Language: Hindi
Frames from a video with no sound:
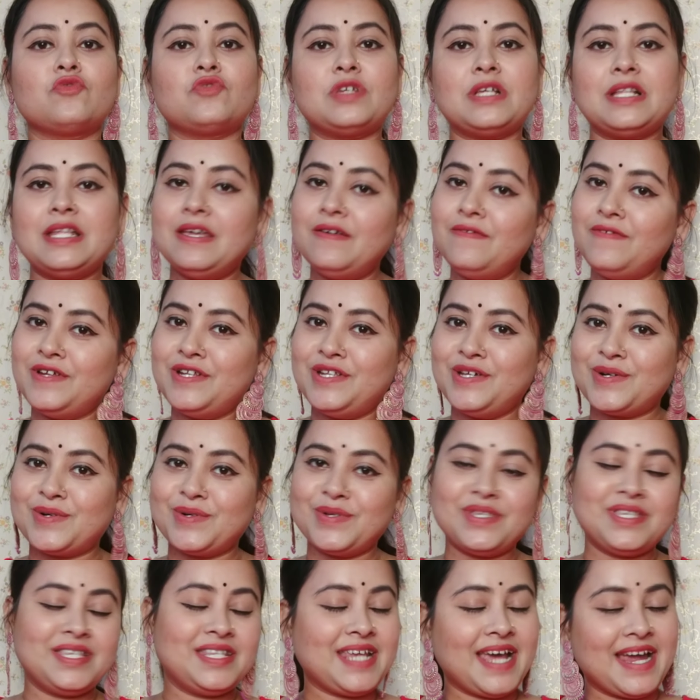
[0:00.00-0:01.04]
चलिए वीडियो
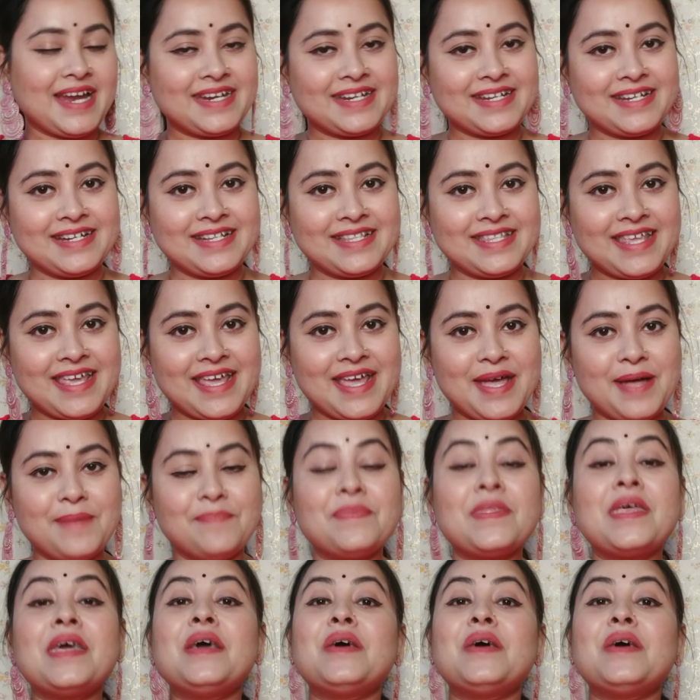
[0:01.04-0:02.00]
को स्टार्ट करते हैं